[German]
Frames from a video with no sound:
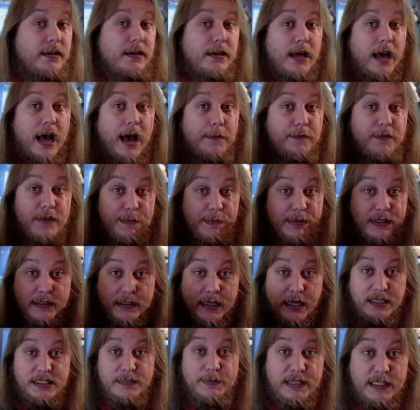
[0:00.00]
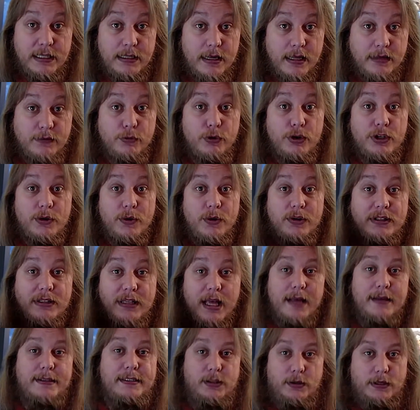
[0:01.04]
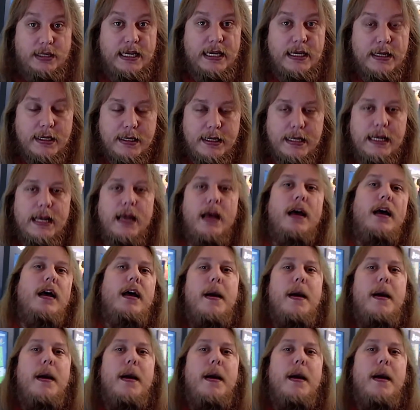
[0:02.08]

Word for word: Aber wenn wir das miteinander würden noch das Jahr herkriegen,